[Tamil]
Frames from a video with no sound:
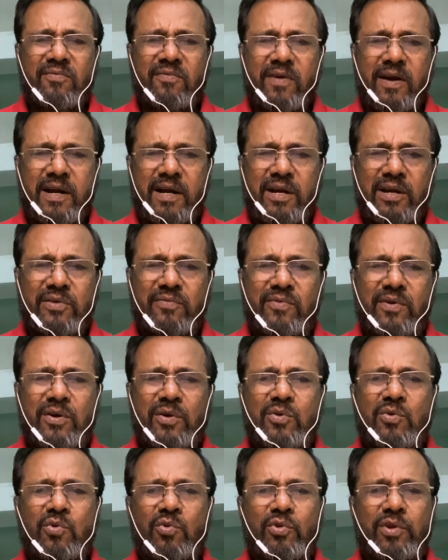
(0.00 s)

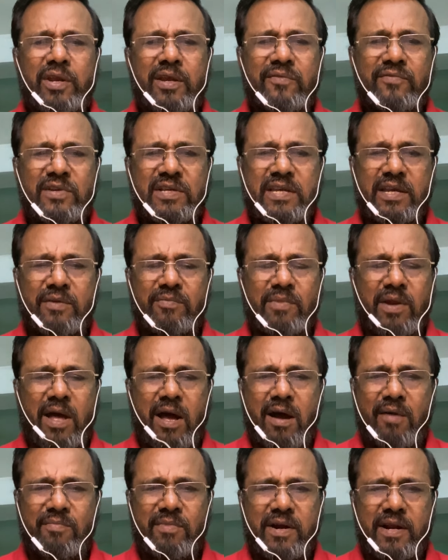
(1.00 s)
வள்ளுவன் கூறிய விஷயம்
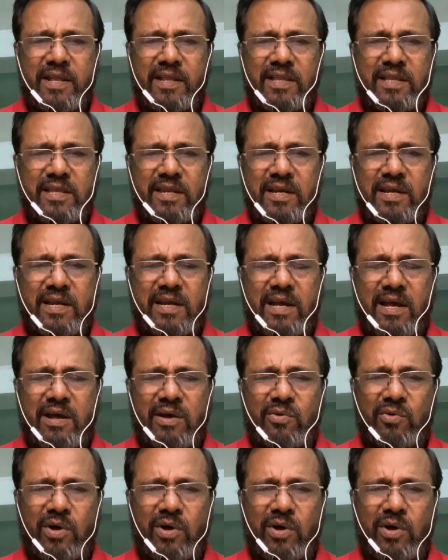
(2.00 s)
நாம் நினைத்திருக்க